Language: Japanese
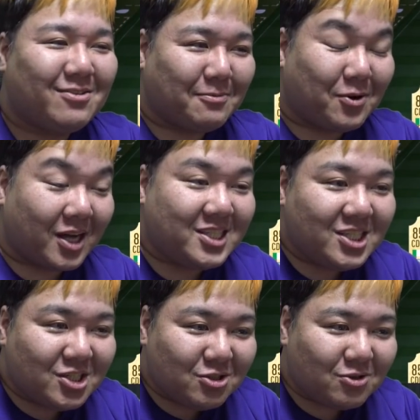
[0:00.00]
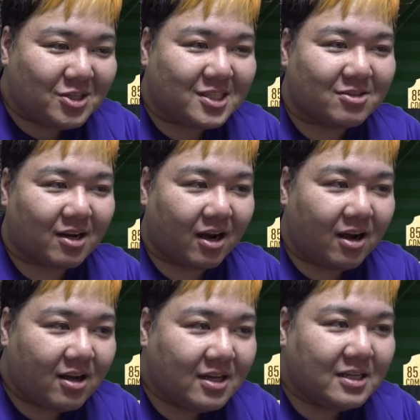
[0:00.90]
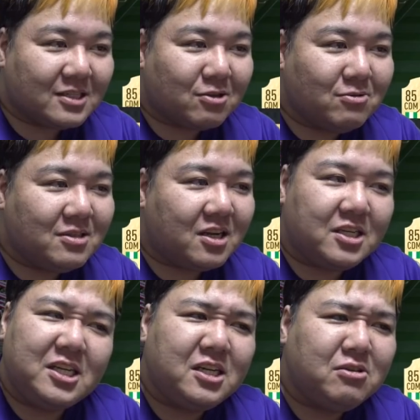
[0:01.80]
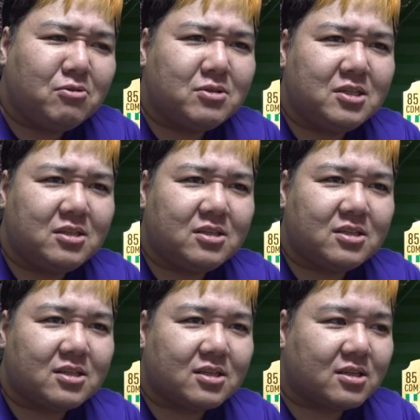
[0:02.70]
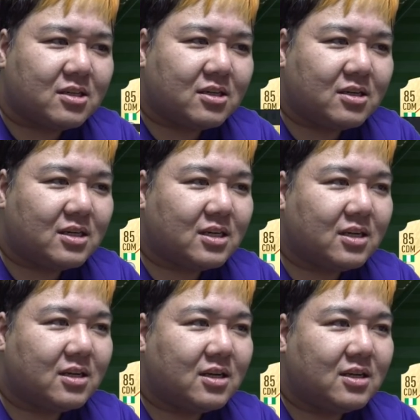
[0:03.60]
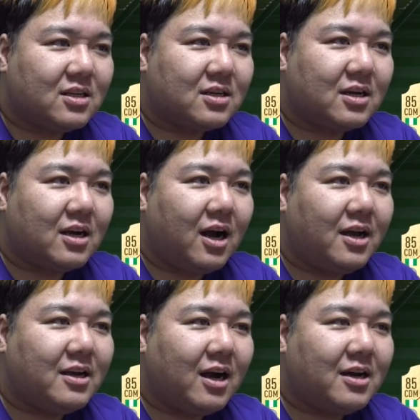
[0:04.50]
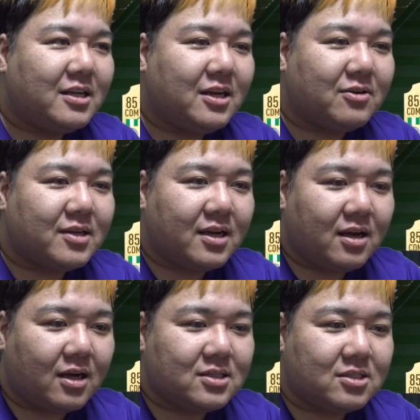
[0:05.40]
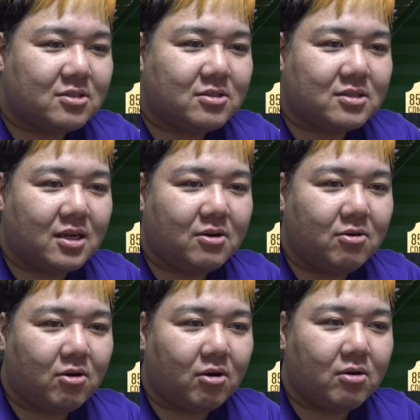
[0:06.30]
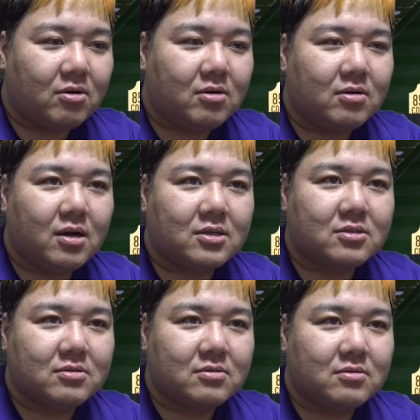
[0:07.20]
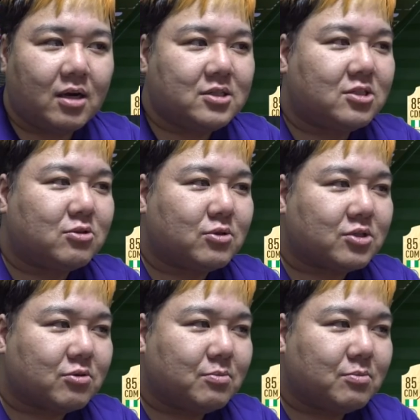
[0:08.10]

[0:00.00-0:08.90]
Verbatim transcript: 俺もう86いってるから、そんないいのに。で、あれだよね、83を85でしょ。